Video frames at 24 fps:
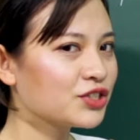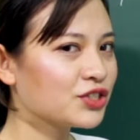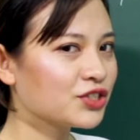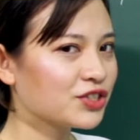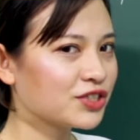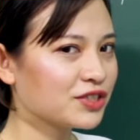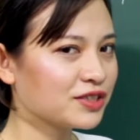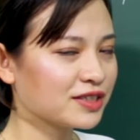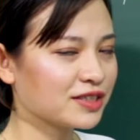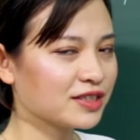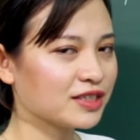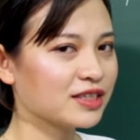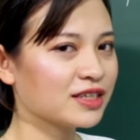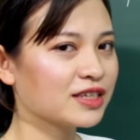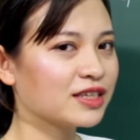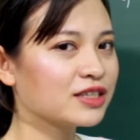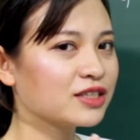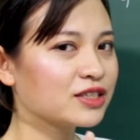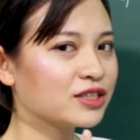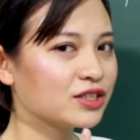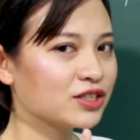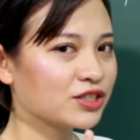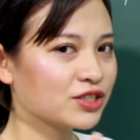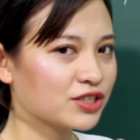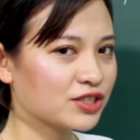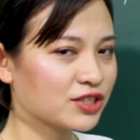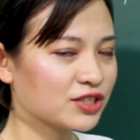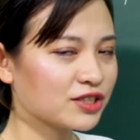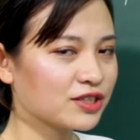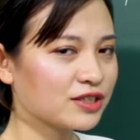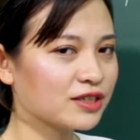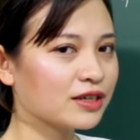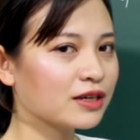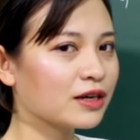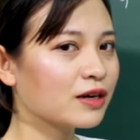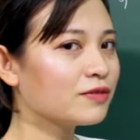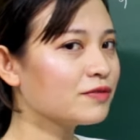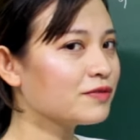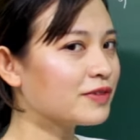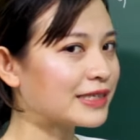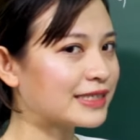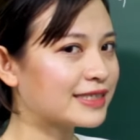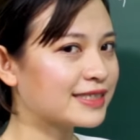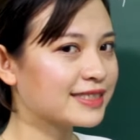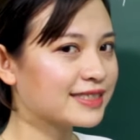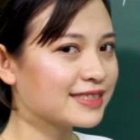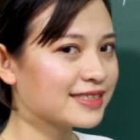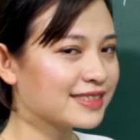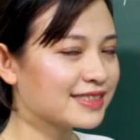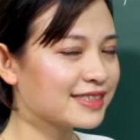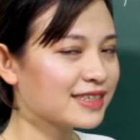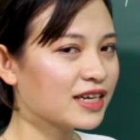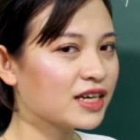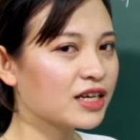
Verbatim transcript: Chữ chữ không phải chữ.